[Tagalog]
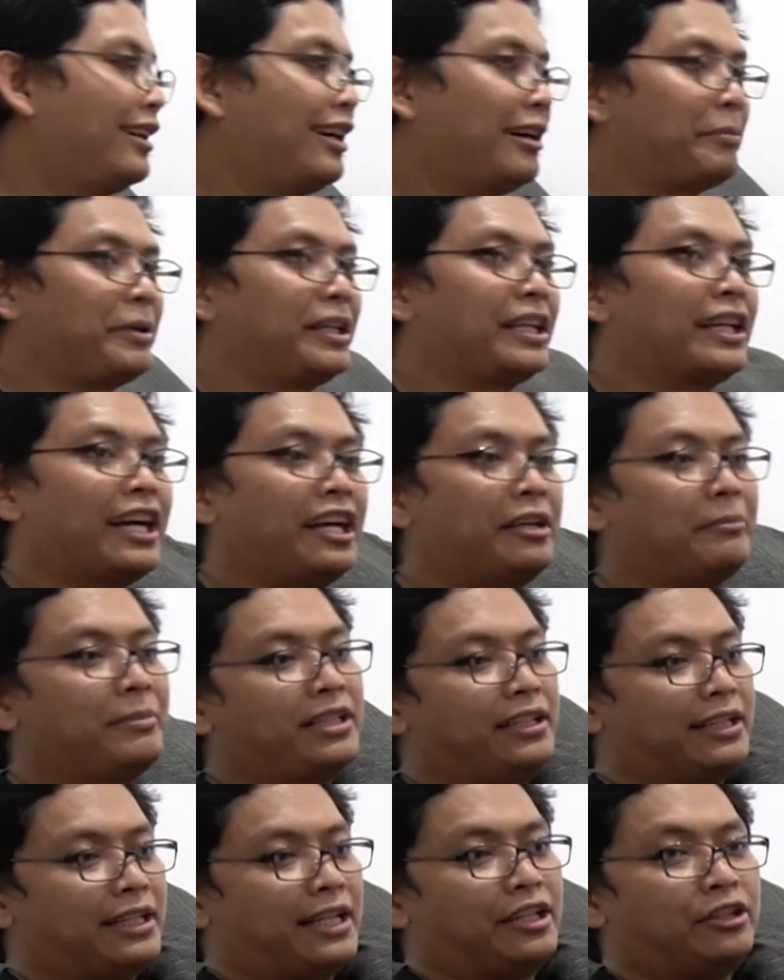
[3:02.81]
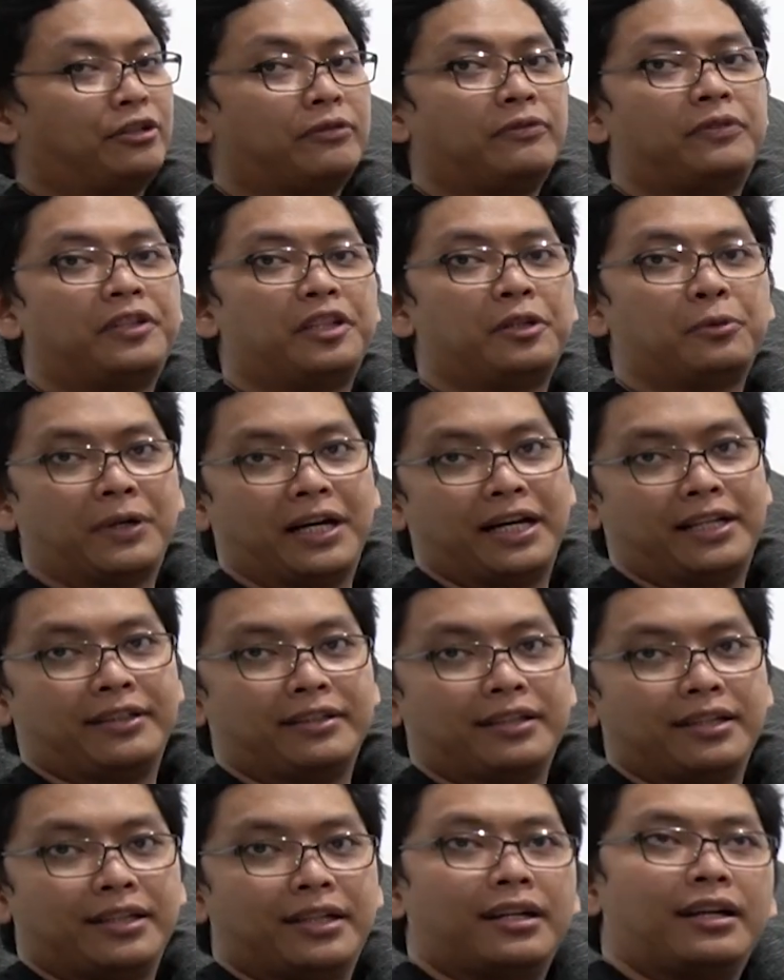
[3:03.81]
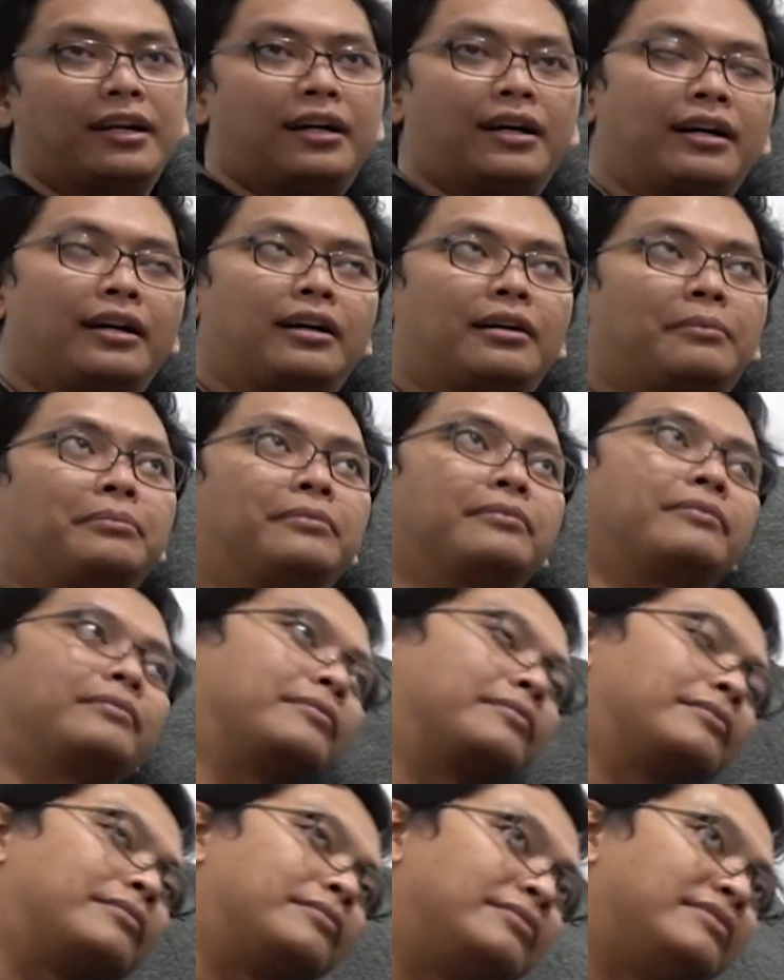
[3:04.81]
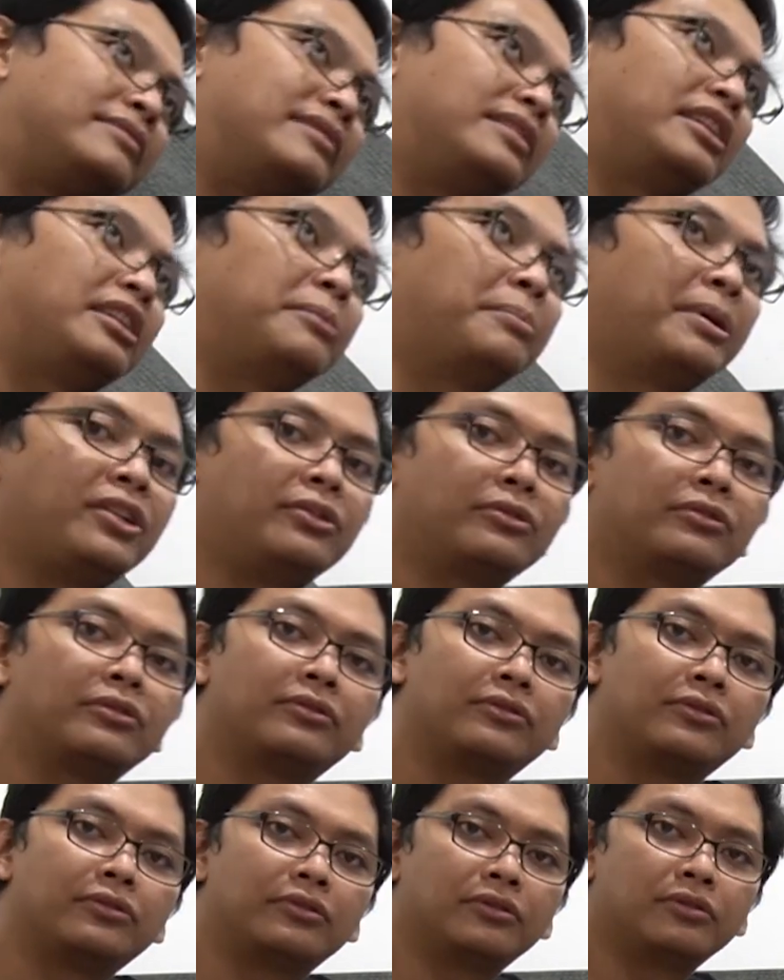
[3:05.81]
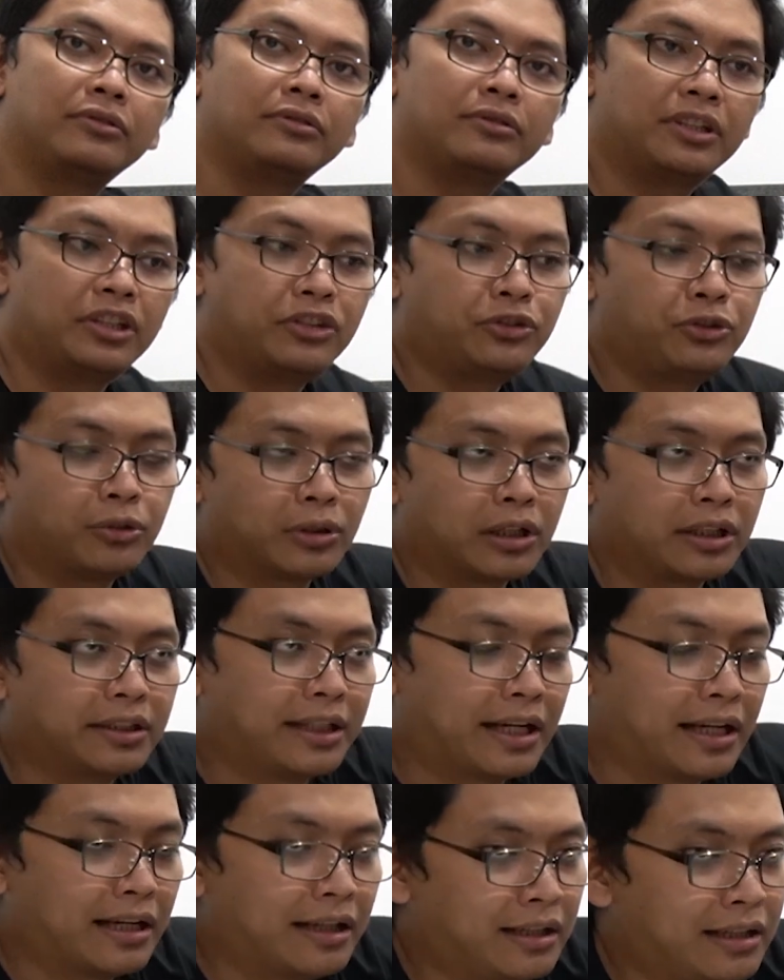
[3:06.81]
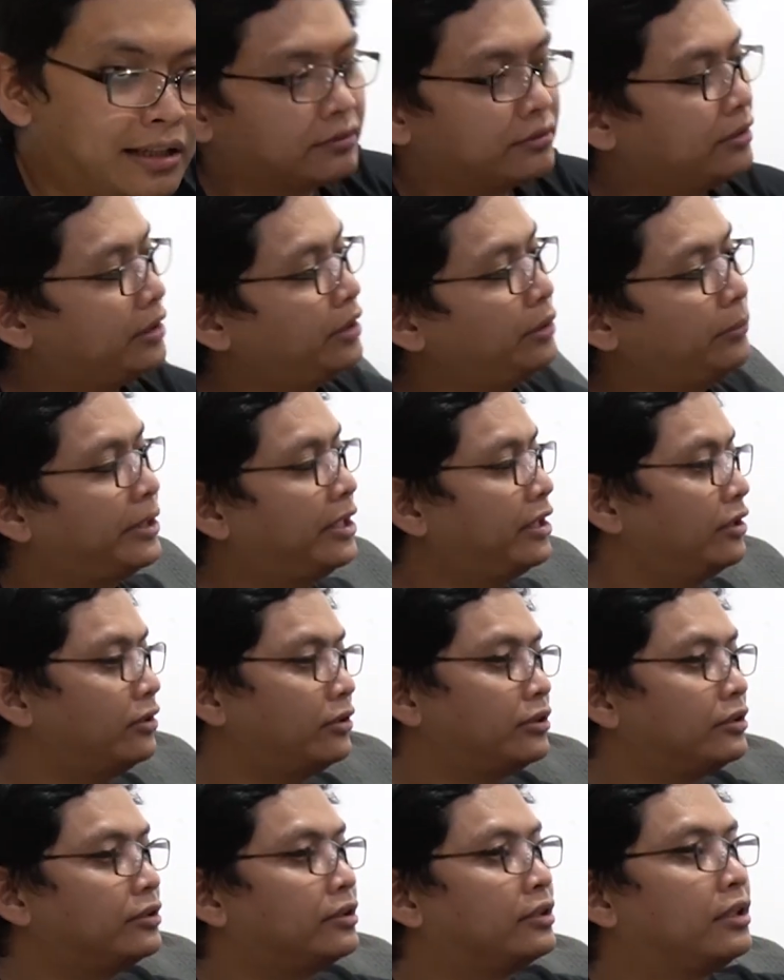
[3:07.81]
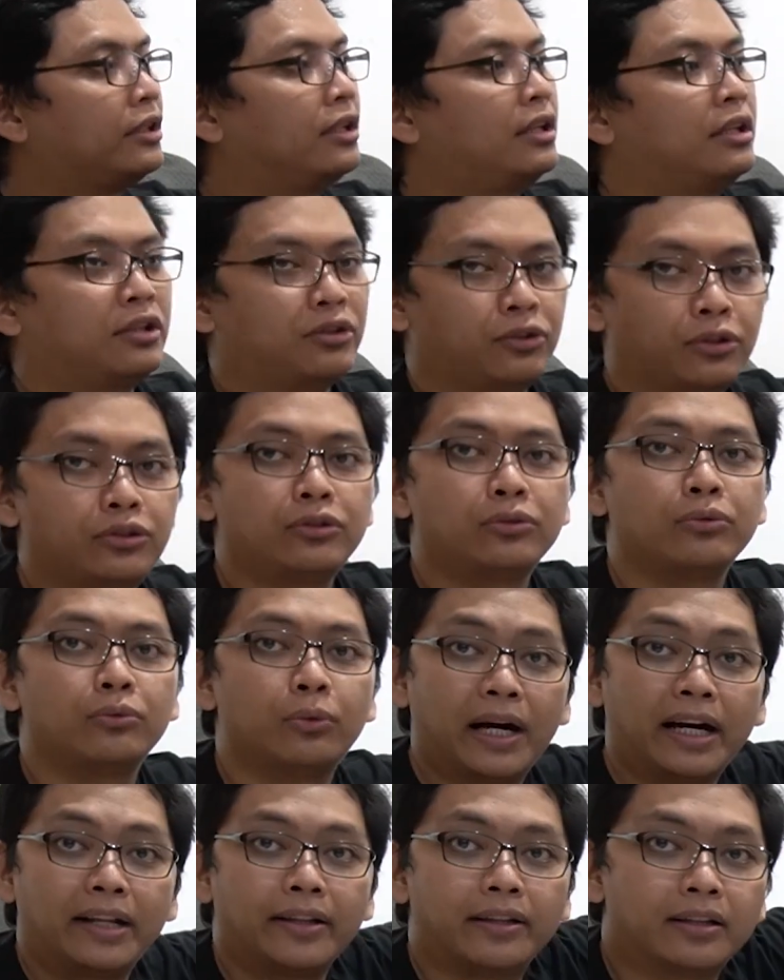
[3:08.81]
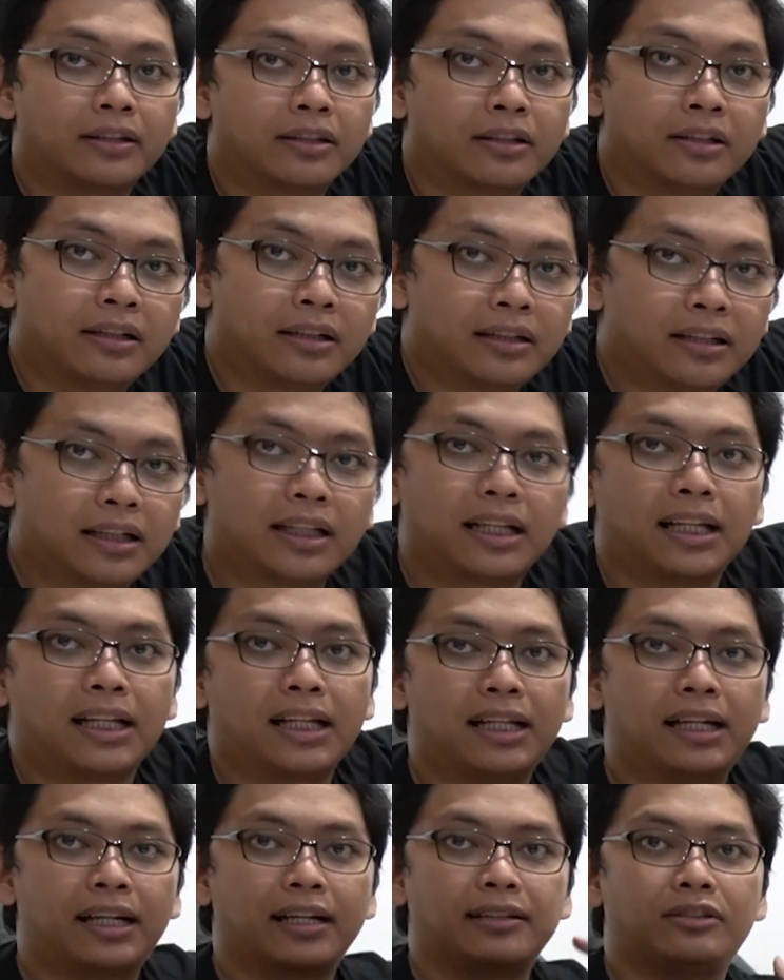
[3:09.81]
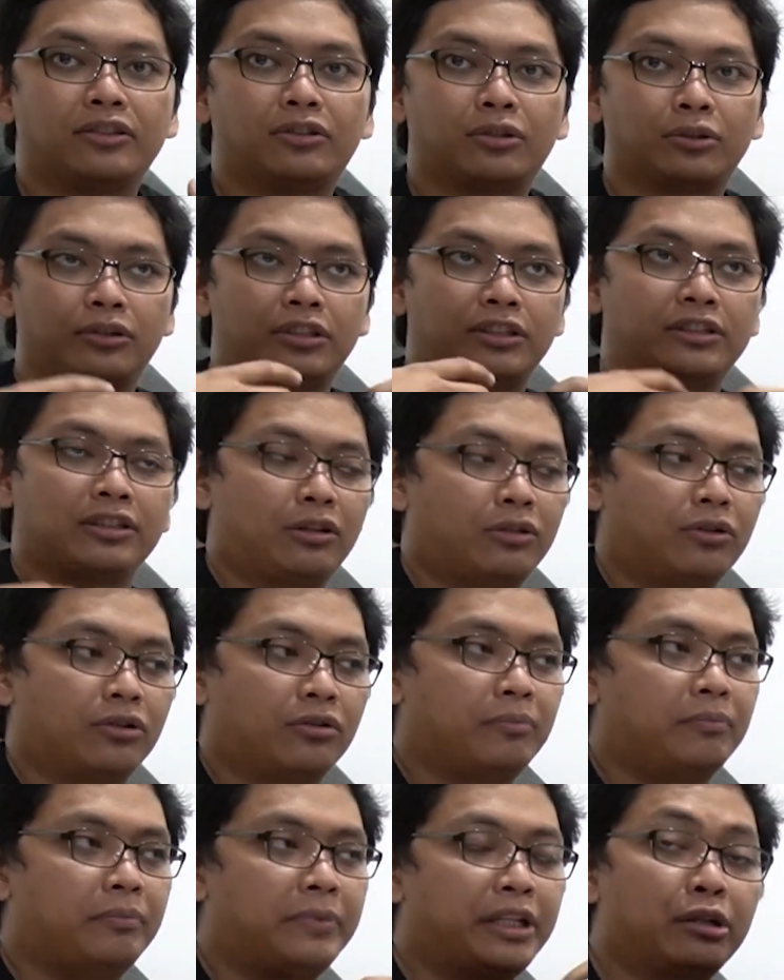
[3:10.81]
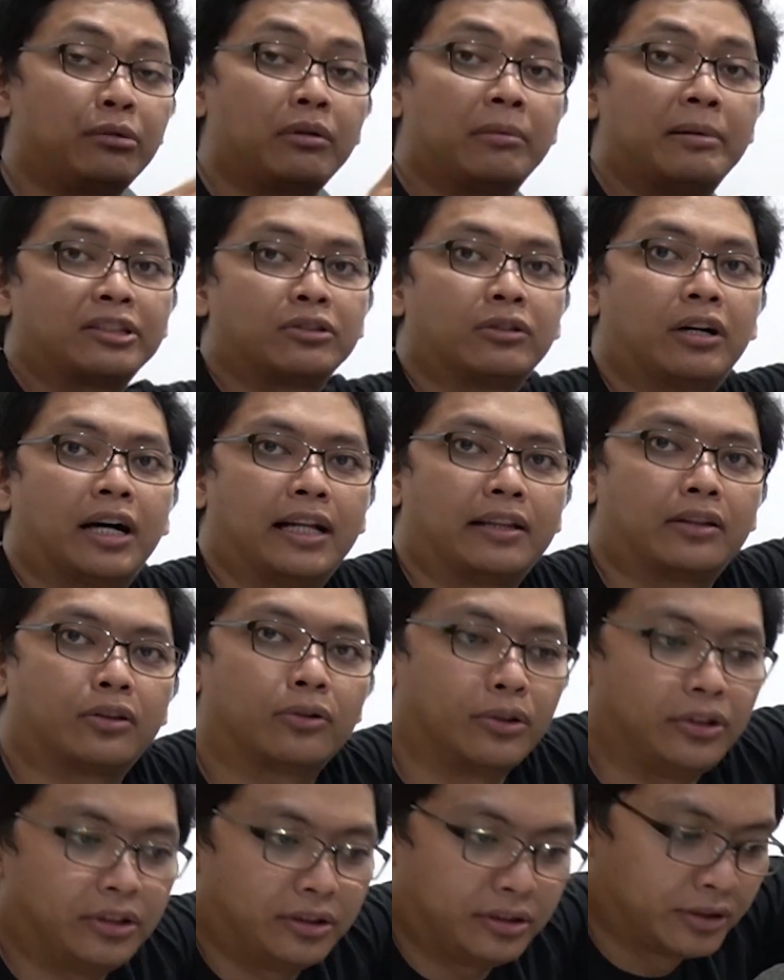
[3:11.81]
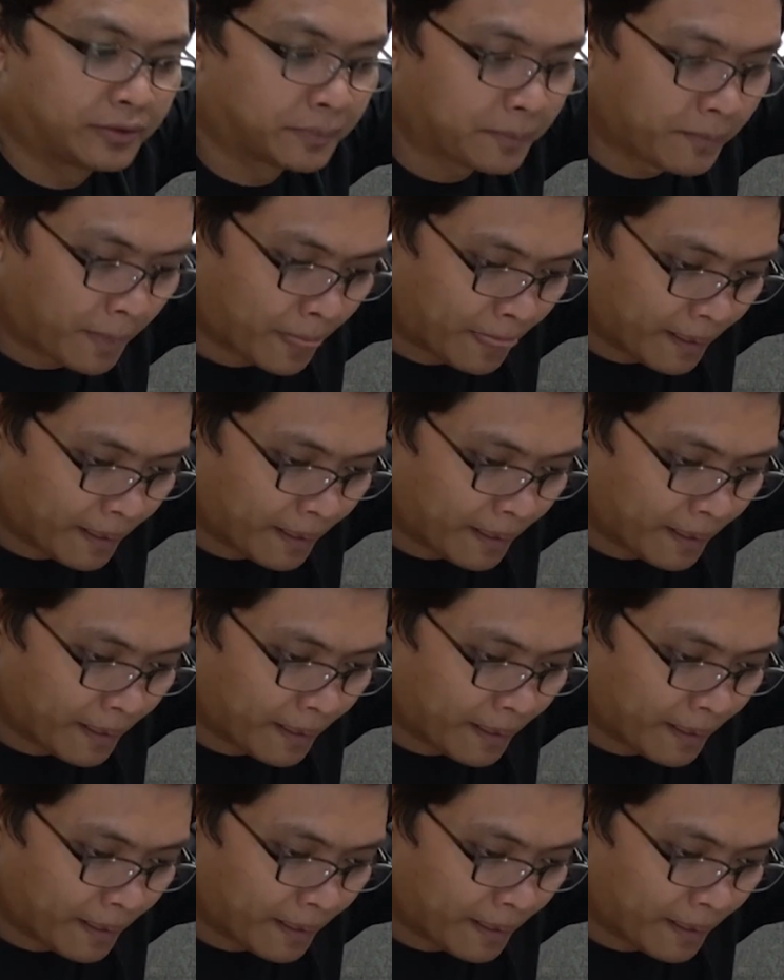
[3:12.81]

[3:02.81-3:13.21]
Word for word: Ang pinagkaiba nila, yung V1, um, iba yung itsura niya. Anyway, yun. Yun yung 1 na nalalagay si Tony sa loob. May lumabas ng Hot Toys.